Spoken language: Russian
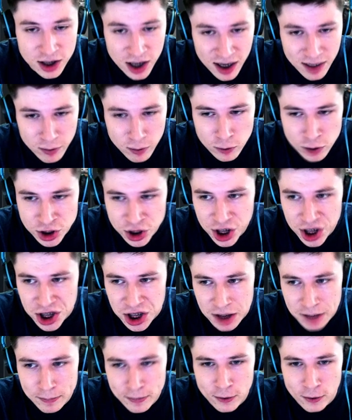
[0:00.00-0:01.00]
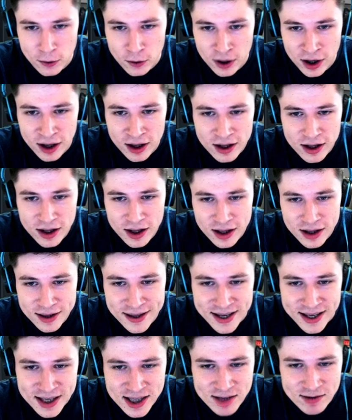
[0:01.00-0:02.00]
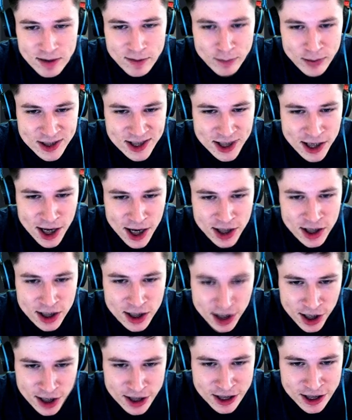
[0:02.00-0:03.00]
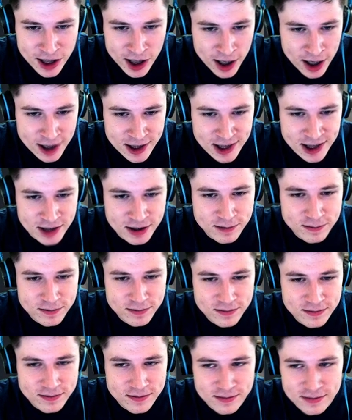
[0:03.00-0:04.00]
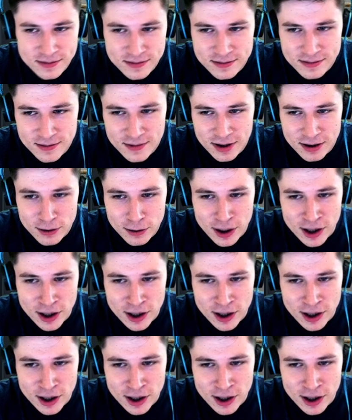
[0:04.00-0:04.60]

бы уже неплохо. Так, и давай, последний третий кейс. Это